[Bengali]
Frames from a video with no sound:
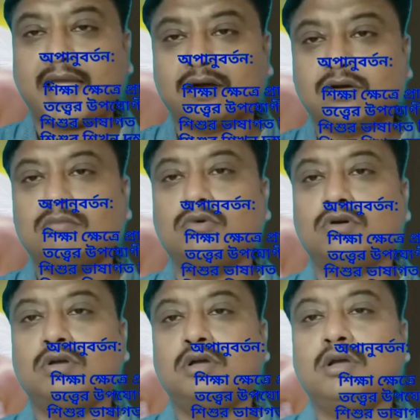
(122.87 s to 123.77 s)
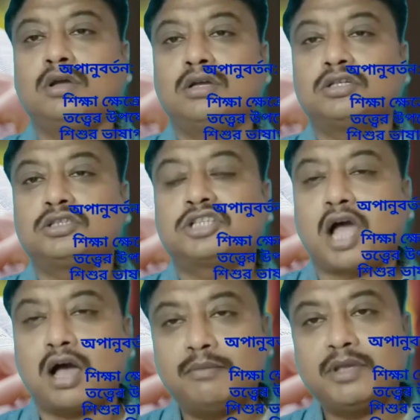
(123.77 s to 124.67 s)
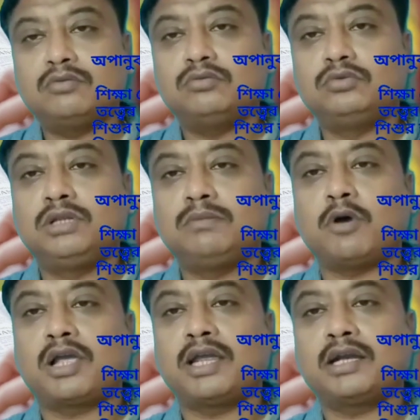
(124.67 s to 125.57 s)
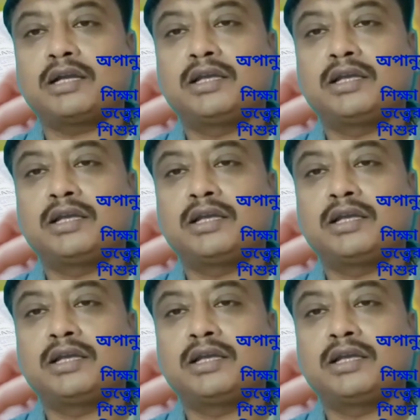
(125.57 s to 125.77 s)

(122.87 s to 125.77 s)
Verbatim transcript: দেখো এক নম্বর স্বাভাবিক উদ্দীপকের